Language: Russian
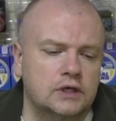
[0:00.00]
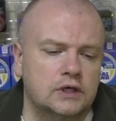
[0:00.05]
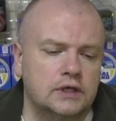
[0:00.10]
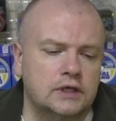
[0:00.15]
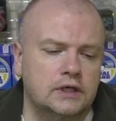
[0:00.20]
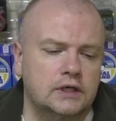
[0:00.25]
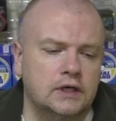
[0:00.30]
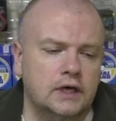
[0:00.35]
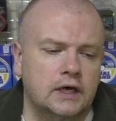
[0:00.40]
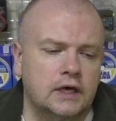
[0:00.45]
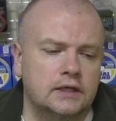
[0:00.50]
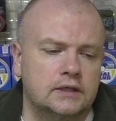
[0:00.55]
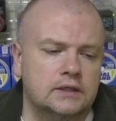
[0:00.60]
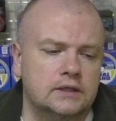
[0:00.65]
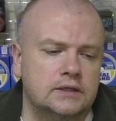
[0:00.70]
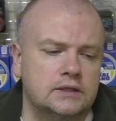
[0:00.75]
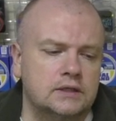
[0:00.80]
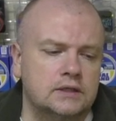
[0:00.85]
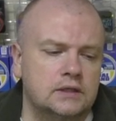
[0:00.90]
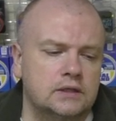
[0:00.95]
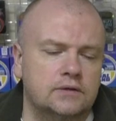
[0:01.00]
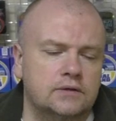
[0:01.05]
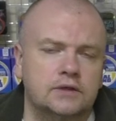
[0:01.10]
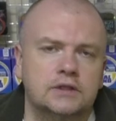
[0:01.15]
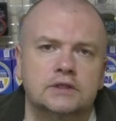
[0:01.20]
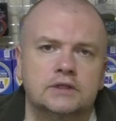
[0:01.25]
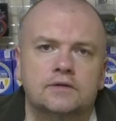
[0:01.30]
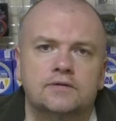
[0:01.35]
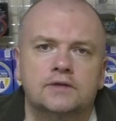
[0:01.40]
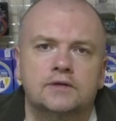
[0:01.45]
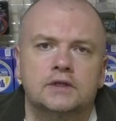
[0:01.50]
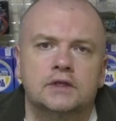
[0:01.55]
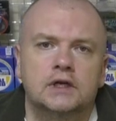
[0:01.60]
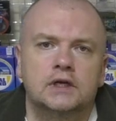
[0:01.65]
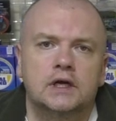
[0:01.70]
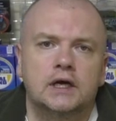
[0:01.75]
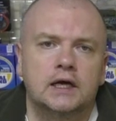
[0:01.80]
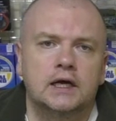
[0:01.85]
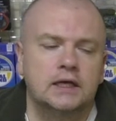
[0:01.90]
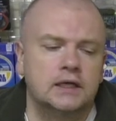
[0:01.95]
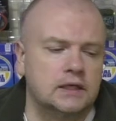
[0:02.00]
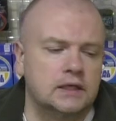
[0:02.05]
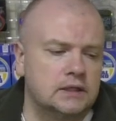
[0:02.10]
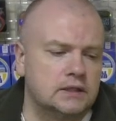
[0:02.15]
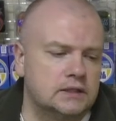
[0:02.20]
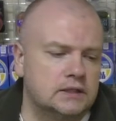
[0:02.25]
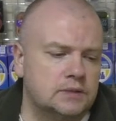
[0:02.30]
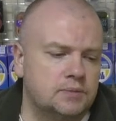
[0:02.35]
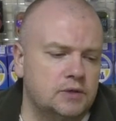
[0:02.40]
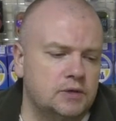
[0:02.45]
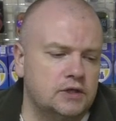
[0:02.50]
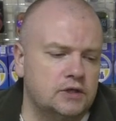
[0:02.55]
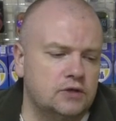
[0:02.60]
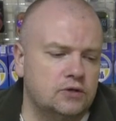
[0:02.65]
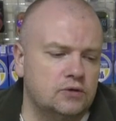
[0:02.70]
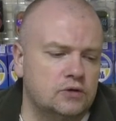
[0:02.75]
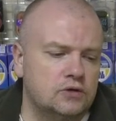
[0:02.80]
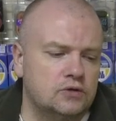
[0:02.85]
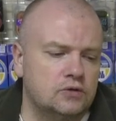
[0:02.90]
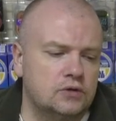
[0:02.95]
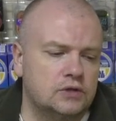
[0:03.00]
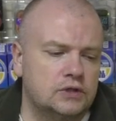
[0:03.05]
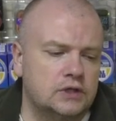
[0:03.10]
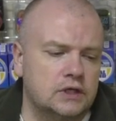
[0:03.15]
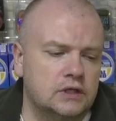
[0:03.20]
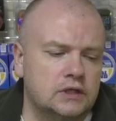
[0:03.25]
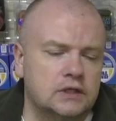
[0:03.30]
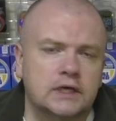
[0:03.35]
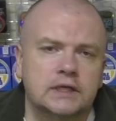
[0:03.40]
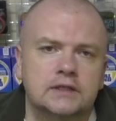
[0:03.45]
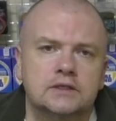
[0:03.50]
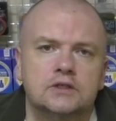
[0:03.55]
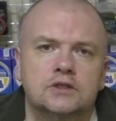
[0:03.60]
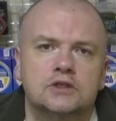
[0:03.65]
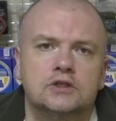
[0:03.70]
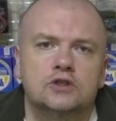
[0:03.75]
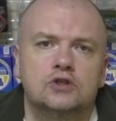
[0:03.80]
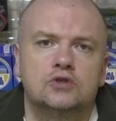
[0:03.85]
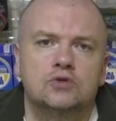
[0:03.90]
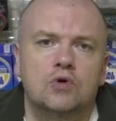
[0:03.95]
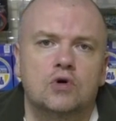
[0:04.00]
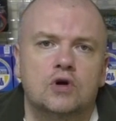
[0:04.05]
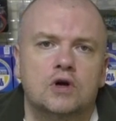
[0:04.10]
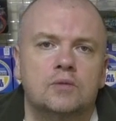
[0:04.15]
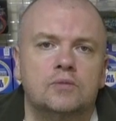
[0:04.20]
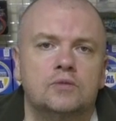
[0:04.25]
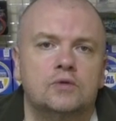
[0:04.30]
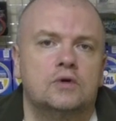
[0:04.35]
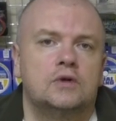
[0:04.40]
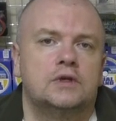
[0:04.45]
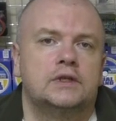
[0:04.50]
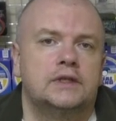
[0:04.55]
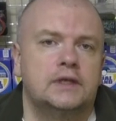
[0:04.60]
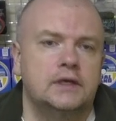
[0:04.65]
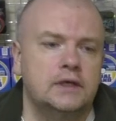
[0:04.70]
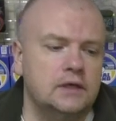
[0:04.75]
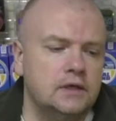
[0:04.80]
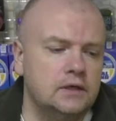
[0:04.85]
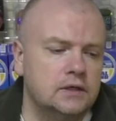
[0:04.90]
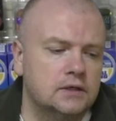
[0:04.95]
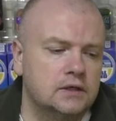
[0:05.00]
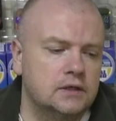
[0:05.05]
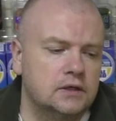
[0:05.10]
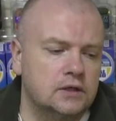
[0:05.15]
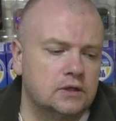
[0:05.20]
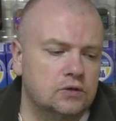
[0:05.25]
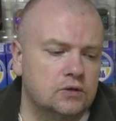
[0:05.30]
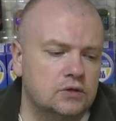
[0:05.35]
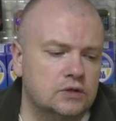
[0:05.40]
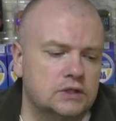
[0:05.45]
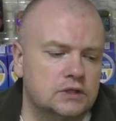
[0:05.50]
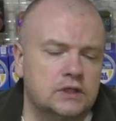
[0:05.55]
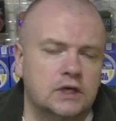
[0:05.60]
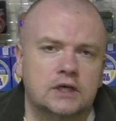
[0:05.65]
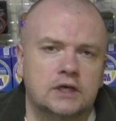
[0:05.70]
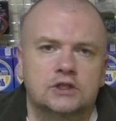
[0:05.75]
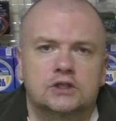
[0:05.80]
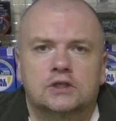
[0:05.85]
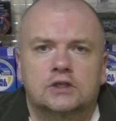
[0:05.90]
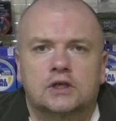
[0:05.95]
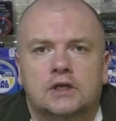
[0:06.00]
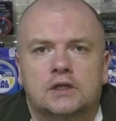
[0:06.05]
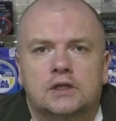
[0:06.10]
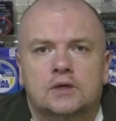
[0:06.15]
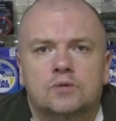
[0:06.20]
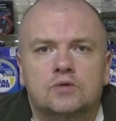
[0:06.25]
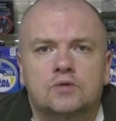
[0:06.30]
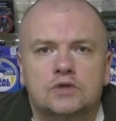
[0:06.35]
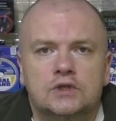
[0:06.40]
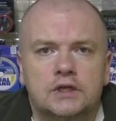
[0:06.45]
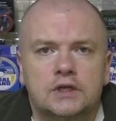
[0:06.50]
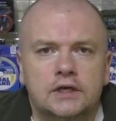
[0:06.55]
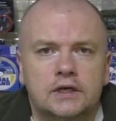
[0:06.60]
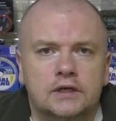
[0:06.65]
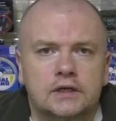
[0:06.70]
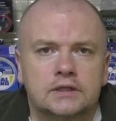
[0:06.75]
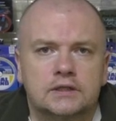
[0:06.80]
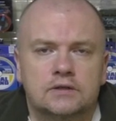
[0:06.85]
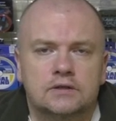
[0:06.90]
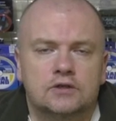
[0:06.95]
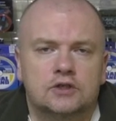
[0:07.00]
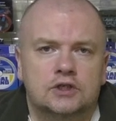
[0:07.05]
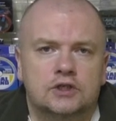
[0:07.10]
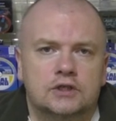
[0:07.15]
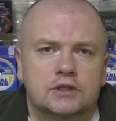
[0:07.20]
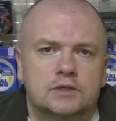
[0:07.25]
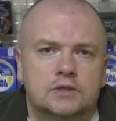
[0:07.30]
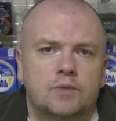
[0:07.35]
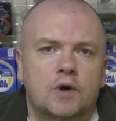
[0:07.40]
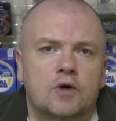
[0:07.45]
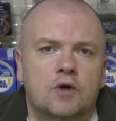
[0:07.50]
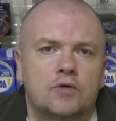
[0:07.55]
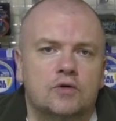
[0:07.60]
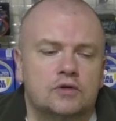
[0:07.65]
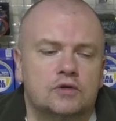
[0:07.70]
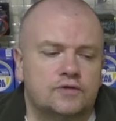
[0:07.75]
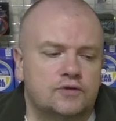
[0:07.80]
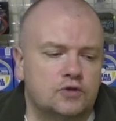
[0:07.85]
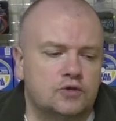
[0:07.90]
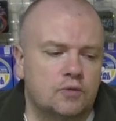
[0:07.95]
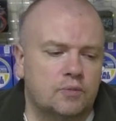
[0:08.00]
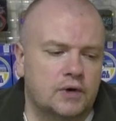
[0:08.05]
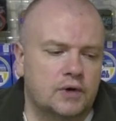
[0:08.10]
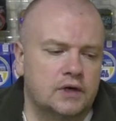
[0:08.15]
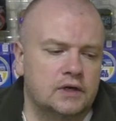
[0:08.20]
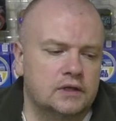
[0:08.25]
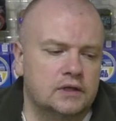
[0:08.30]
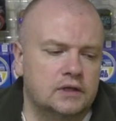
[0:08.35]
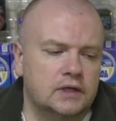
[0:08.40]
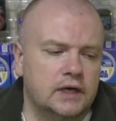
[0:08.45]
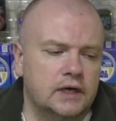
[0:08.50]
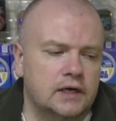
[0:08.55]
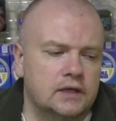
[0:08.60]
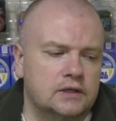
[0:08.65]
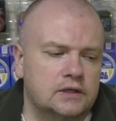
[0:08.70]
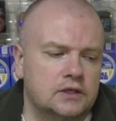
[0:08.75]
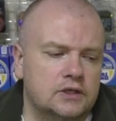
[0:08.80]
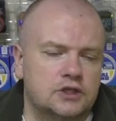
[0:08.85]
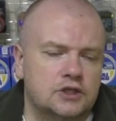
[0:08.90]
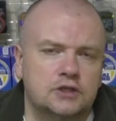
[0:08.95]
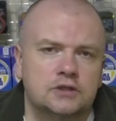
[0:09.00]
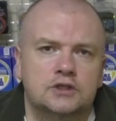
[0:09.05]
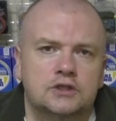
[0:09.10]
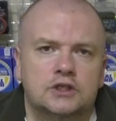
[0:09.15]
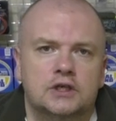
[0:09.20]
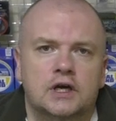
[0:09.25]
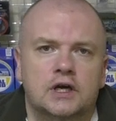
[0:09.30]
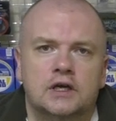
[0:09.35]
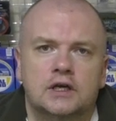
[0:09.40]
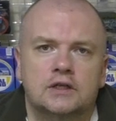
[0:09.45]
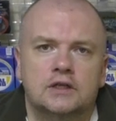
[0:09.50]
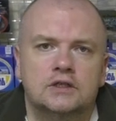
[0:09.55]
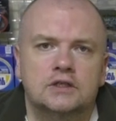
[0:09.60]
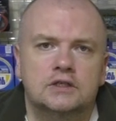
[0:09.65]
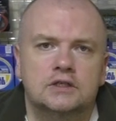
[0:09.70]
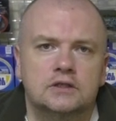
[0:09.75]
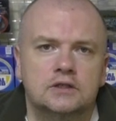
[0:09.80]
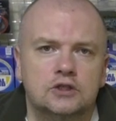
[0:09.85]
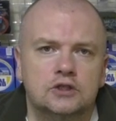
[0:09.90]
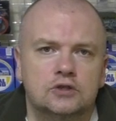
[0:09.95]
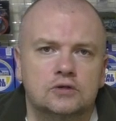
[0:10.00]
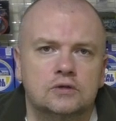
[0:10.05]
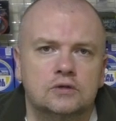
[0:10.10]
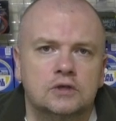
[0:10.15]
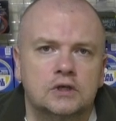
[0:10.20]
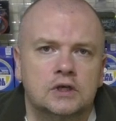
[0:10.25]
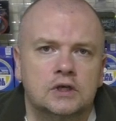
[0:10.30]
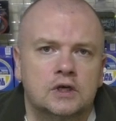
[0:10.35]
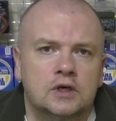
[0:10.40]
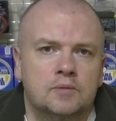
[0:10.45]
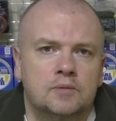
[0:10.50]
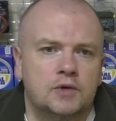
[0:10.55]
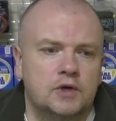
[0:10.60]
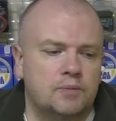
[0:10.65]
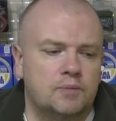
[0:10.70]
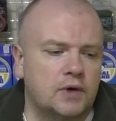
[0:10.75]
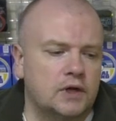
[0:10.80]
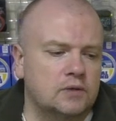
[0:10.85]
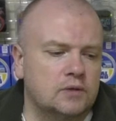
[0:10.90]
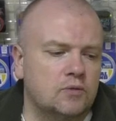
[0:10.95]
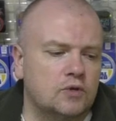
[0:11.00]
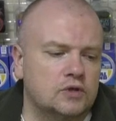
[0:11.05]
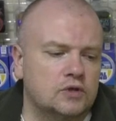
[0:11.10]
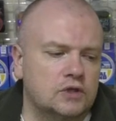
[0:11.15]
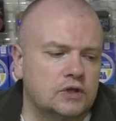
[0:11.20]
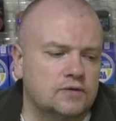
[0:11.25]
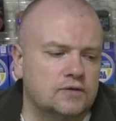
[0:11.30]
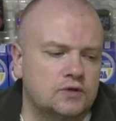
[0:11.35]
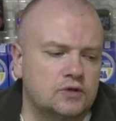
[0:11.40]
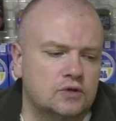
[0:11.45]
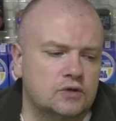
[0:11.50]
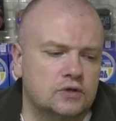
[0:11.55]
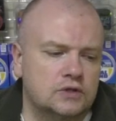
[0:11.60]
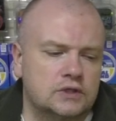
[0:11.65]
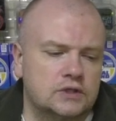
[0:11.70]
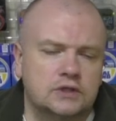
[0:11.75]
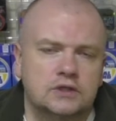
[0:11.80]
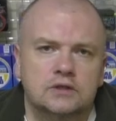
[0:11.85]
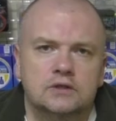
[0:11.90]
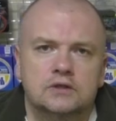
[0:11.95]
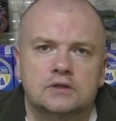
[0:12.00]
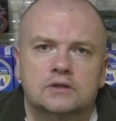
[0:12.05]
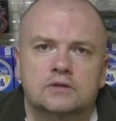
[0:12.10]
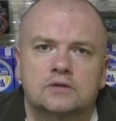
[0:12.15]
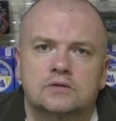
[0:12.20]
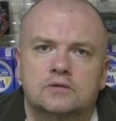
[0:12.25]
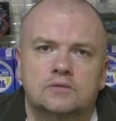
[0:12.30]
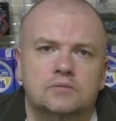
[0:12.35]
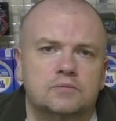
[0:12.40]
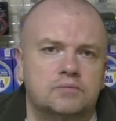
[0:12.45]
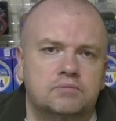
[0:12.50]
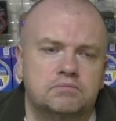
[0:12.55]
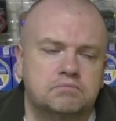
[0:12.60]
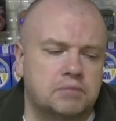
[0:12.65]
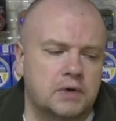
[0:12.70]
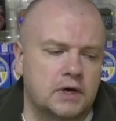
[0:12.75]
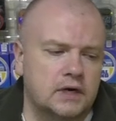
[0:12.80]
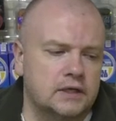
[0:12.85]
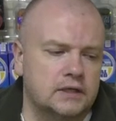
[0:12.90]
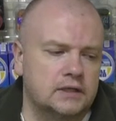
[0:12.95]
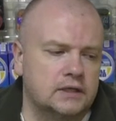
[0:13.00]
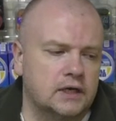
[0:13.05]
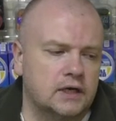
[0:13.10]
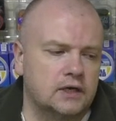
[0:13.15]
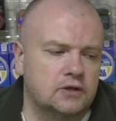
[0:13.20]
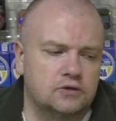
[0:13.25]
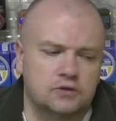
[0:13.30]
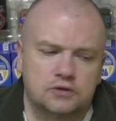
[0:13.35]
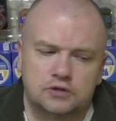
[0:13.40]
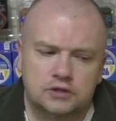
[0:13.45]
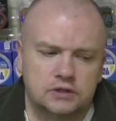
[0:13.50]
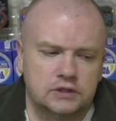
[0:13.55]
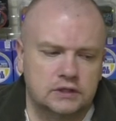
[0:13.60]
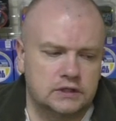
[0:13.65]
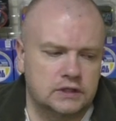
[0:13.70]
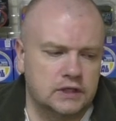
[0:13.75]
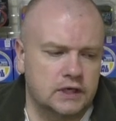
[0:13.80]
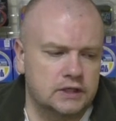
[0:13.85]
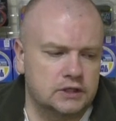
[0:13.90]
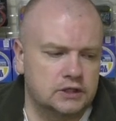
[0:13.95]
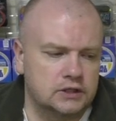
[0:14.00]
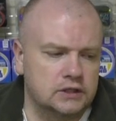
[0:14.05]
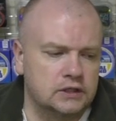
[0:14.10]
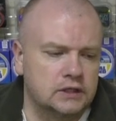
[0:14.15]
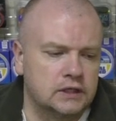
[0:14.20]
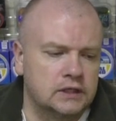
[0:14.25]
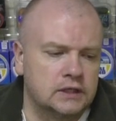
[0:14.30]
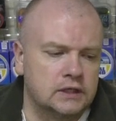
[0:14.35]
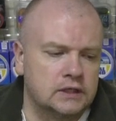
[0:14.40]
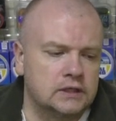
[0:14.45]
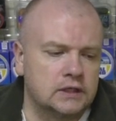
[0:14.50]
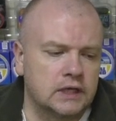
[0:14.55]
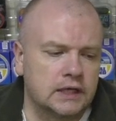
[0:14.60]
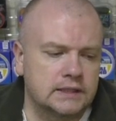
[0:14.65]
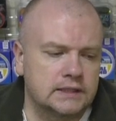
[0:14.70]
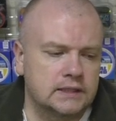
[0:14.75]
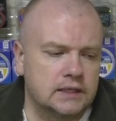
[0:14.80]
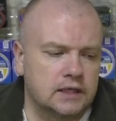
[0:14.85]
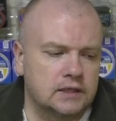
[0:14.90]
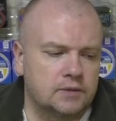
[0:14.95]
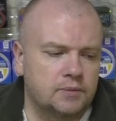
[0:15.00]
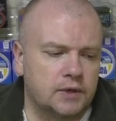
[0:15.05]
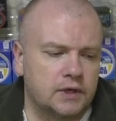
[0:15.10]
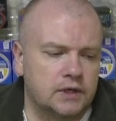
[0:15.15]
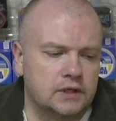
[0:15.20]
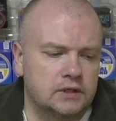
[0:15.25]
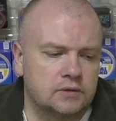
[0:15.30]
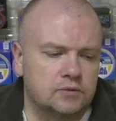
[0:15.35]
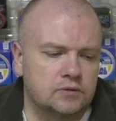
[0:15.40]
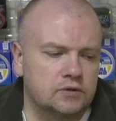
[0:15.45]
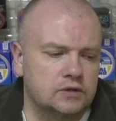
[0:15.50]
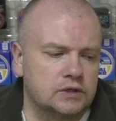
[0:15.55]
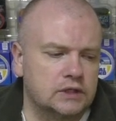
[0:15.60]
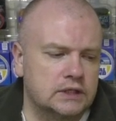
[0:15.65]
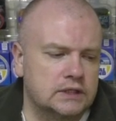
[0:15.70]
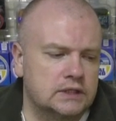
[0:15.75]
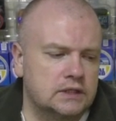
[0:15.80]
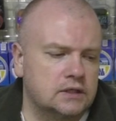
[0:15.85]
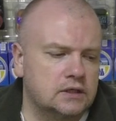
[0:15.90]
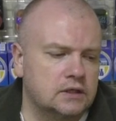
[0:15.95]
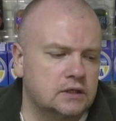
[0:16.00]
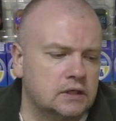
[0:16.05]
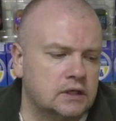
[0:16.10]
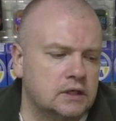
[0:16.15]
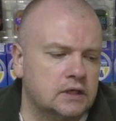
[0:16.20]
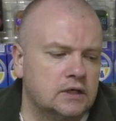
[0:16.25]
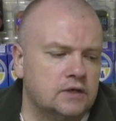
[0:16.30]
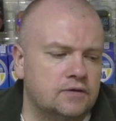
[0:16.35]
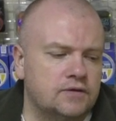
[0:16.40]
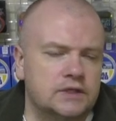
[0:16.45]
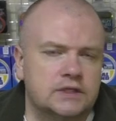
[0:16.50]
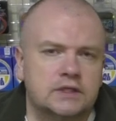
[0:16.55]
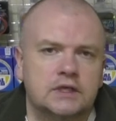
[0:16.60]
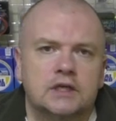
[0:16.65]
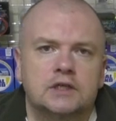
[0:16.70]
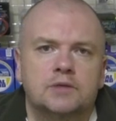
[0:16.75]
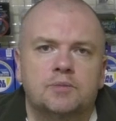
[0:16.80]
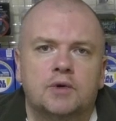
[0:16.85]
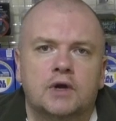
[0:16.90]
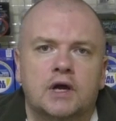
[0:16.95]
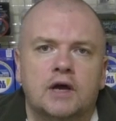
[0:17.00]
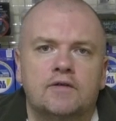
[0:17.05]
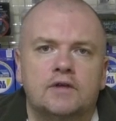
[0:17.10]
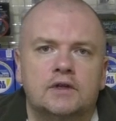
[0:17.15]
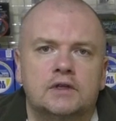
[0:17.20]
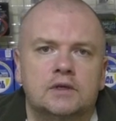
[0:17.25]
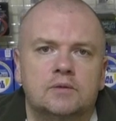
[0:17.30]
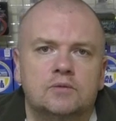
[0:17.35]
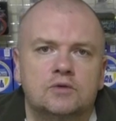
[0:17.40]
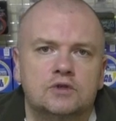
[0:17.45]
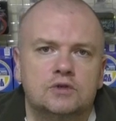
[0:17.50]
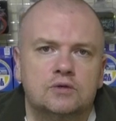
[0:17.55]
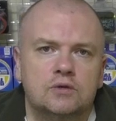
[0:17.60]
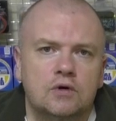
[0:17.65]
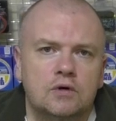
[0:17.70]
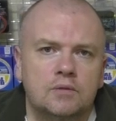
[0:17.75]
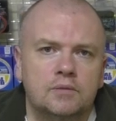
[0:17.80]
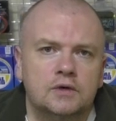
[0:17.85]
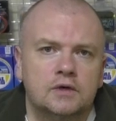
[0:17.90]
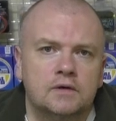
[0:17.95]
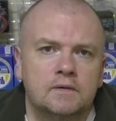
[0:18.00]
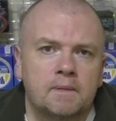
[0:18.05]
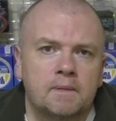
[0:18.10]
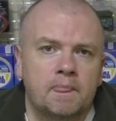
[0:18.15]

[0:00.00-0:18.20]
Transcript: Я тестировал эти фидера с плетней 0.13 и шоком 0.3 то есть даже этом узле совершенно спокойно все пролетает, я щелчка я не слышу, при подмотке все ну, пролетает точно так же назад, поэтому если вязать правильным узлом,